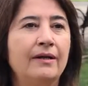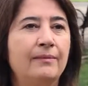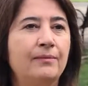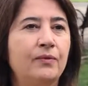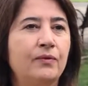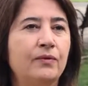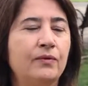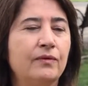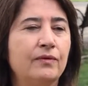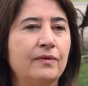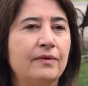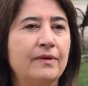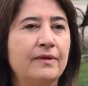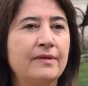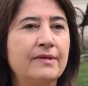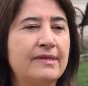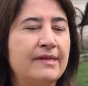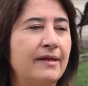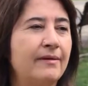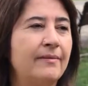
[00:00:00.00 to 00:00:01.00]
bu
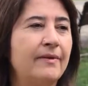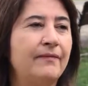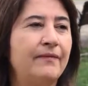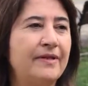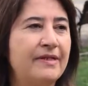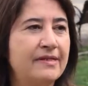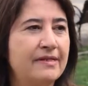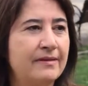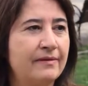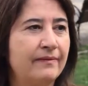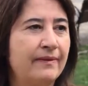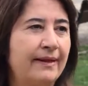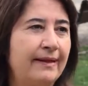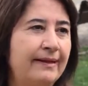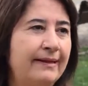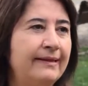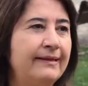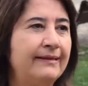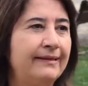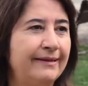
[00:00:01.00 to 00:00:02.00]
sinema
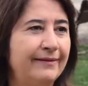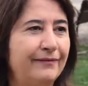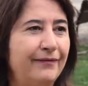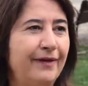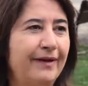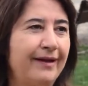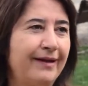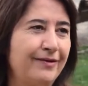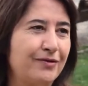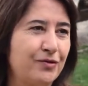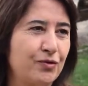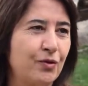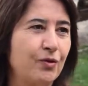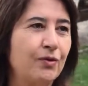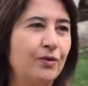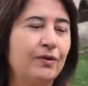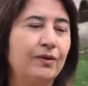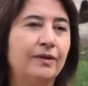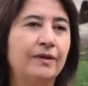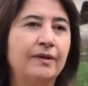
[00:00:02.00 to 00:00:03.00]
festivallerini falan
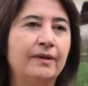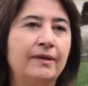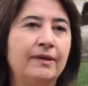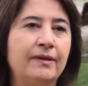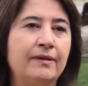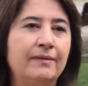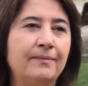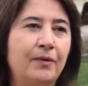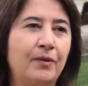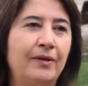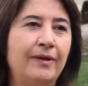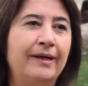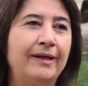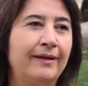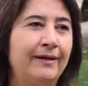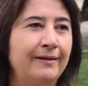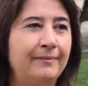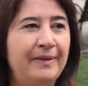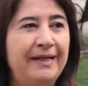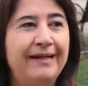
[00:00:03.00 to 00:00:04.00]
çok
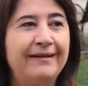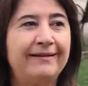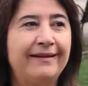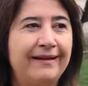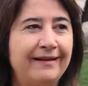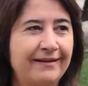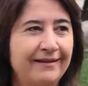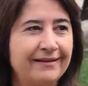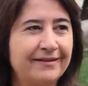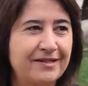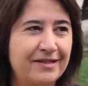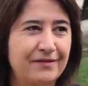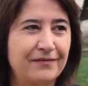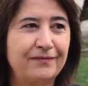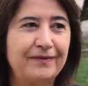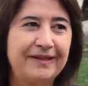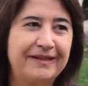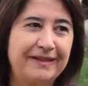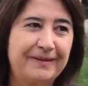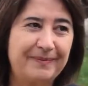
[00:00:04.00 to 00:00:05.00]
böyle hani biletler
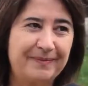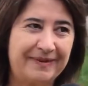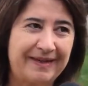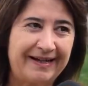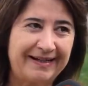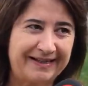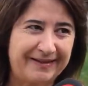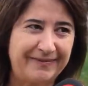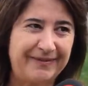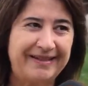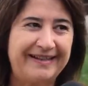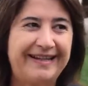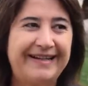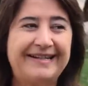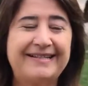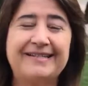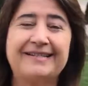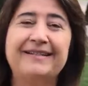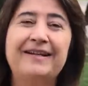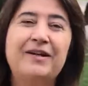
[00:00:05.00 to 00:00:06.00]
alırsın ve gidip takip
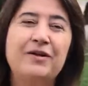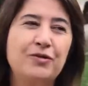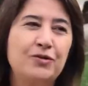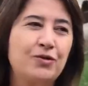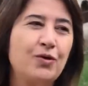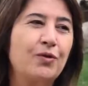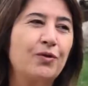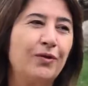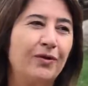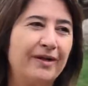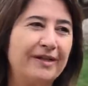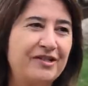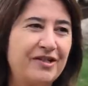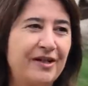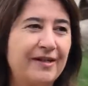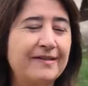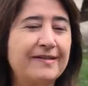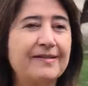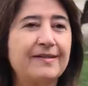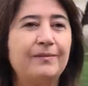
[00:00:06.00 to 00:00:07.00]
edersin. Çok öyle
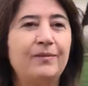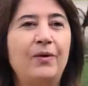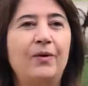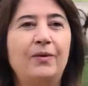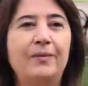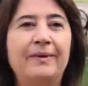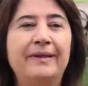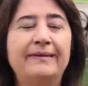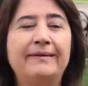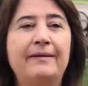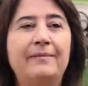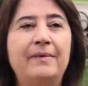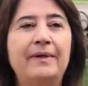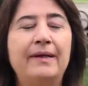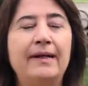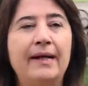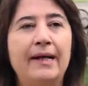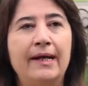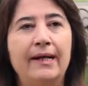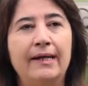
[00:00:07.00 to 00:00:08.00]
şansım olmadı
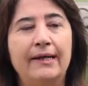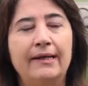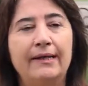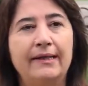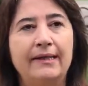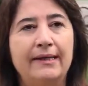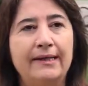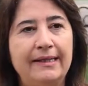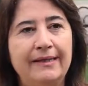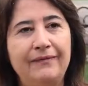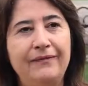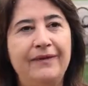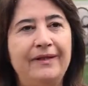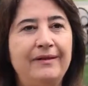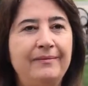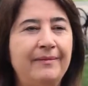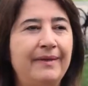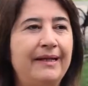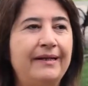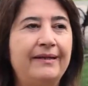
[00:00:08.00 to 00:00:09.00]
ama iyi
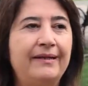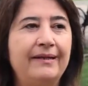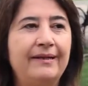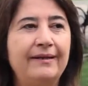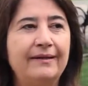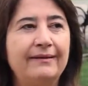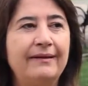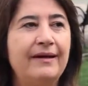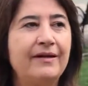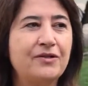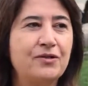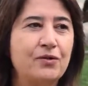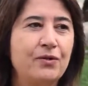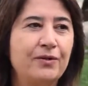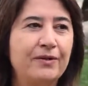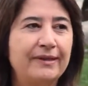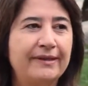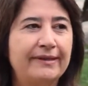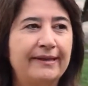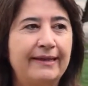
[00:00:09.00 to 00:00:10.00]
filmleri daha
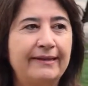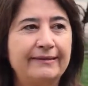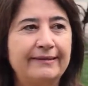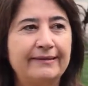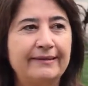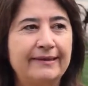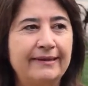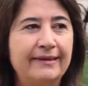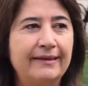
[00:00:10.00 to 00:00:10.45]
sonradan